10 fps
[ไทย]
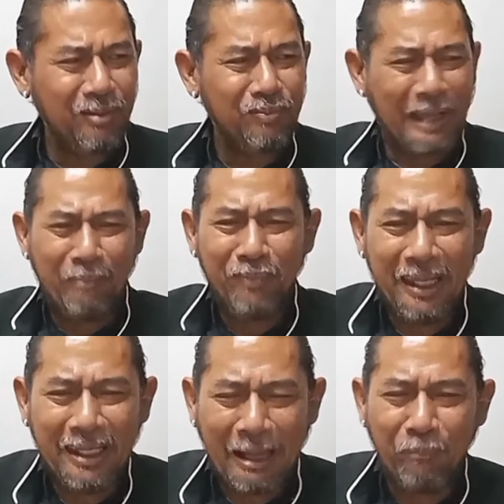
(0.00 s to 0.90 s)
ทำดี
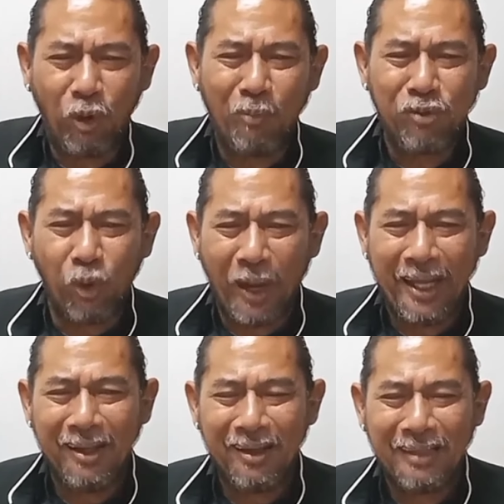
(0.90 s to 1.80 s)
ทำนมสวย
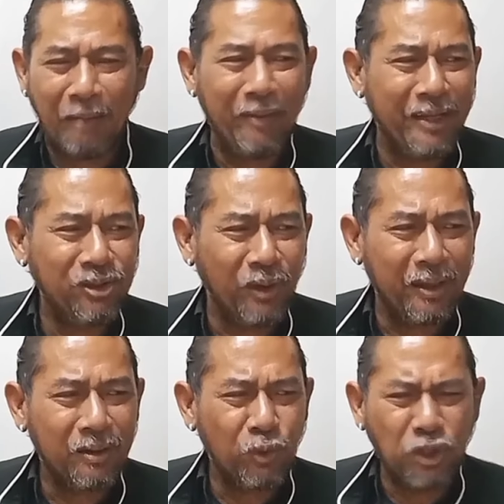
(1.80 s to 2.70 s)
ทำอะไรสวย
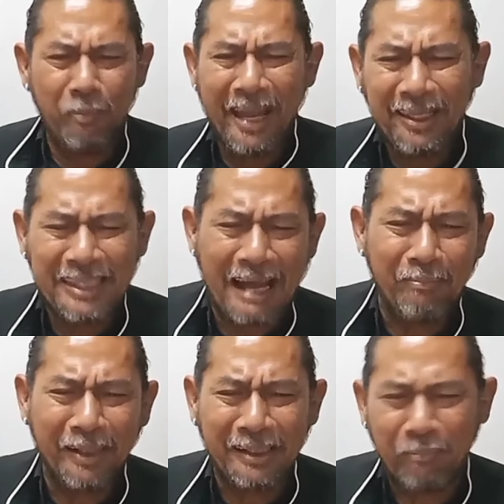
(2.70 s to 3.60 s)
กูต้องไปให้ตังค์
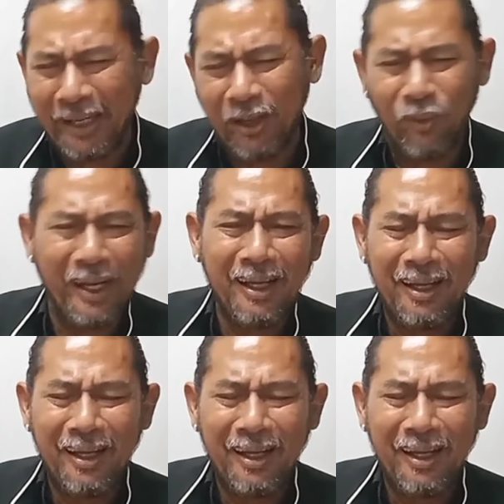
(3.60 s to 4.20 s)
มึงทำไมวะ